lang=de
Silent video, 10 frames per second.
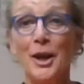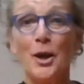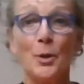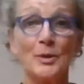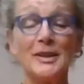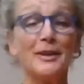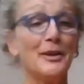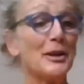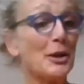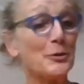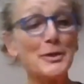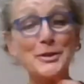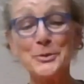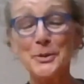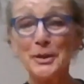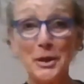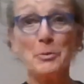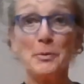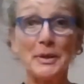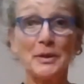Und egal, auch wenn es nur einen kleinen
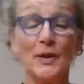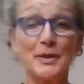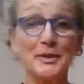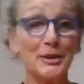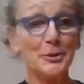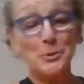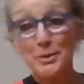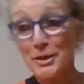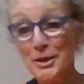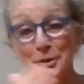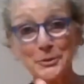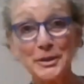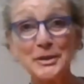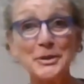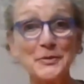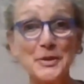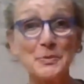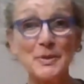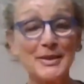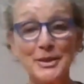Moment leicht geht und danach wieder irgendwas
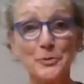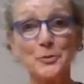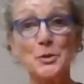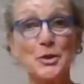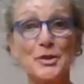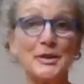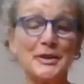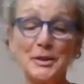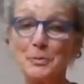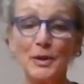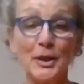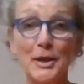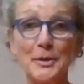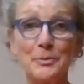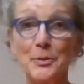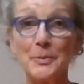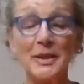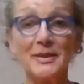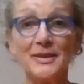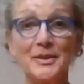passiert, wurscht, in dem kleinen
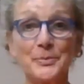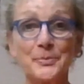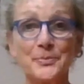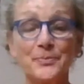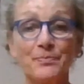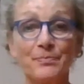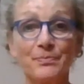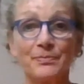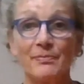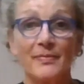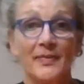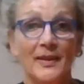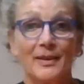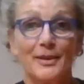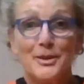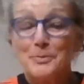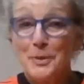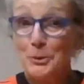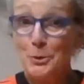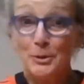Moment ist
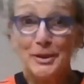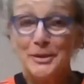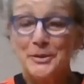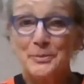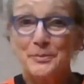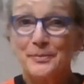man glücklich.